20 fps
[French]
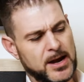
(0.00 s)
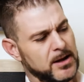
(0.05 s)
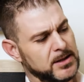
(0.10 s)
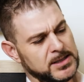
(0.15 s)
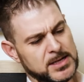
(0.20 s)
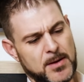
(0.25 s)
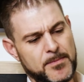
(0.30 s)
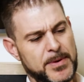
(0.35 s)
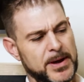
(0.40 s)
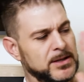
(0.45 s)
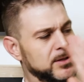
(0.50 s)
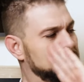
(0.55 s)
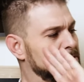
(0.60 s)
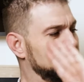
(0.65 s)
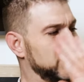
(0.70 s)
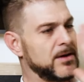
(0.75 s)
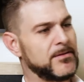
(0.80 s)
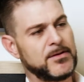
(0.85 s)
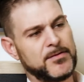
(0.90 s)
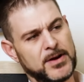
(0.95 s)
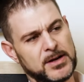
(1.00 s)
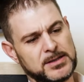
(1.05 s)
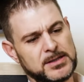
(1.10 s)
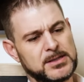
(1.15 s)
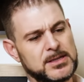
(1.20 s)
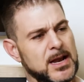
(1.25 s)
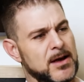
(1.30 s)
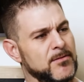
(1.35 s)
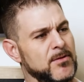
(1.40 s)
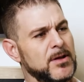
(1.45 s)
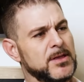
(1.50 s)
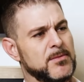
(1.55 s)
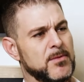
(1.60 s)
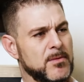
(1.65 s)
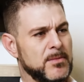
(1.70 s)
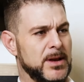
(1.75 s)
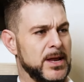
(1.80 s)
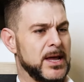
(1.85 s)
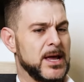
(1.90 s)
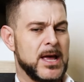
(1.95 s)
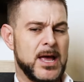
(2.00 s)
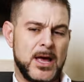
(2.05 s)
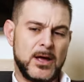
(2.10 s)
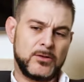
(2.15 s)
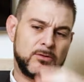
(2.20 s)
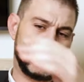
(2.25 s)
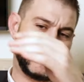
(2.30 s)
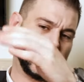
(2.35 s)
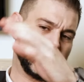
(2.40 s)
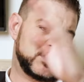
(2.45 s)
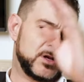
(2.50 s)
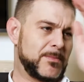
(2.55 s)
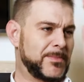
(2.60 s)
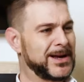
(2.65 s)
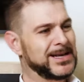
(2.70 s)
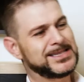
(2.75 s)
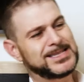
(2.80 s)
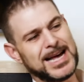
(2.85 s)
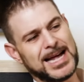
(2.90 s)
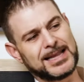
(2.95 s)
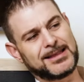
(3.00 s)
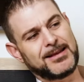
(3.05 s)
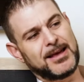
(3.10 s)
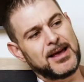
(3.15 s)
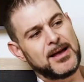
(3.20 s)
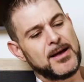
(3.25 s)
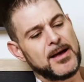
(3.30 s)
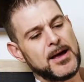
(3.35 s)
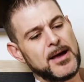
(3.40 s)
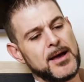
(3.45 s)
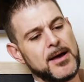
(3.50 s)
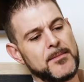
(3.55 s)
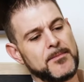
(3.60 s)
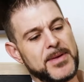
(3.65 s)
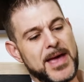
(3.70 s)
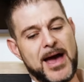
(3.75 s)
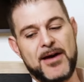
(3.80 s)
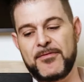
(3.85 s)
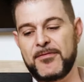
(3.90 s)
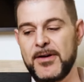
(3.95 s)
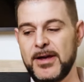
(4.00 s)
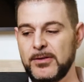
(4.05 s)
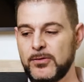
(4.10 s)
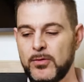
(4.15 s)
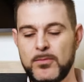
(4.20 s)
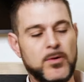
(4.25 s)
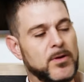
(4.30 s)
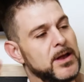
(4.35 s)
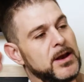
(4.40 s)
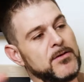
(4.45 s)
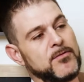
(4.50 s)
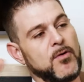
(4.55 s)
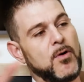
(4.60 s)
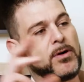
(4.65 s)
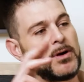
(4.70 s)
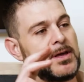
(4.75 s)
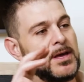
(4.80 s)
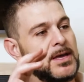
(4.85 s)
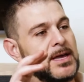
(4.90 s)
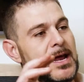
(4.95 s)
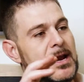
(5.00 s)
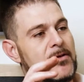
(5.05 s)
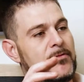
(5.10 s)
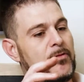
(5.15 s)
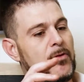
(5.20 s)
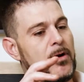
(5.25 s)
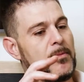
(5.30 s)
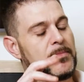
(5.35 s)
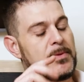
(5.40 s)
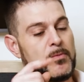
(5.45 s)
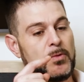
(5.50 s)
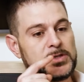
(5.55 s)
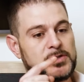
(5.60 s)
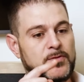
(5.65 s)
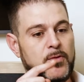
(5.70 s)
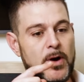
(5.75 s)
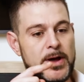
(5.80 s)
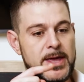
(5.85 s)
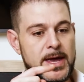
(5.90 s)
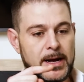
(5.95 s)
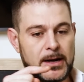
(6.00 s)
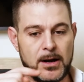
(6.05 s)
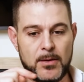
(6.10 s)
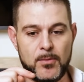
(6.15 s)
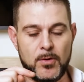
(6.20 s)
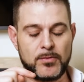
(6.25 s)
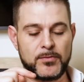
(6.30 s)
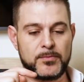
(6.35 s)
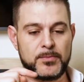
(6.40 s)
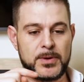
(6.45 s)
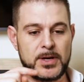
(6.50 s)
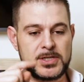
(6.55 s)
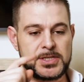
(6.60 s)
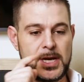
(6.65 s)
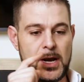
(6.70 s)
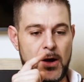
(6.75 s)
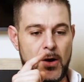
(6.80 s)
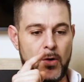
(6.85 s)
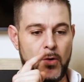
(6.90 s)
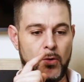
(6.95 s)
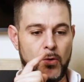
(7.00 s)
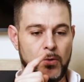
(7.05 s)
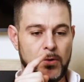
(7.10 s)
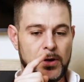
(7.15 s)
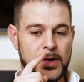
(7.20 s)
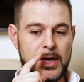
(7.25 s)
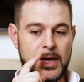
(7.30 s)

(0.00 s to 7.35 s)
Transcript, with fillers: Rodi en peinture, il y avait Francis Lavoie en immobilier. Tout le monde se présentait. Puis à la fin, tout le monde allait voir qui, allait voir. Puis moi, je voyais avec le monde, puis là, j'étais là, OK,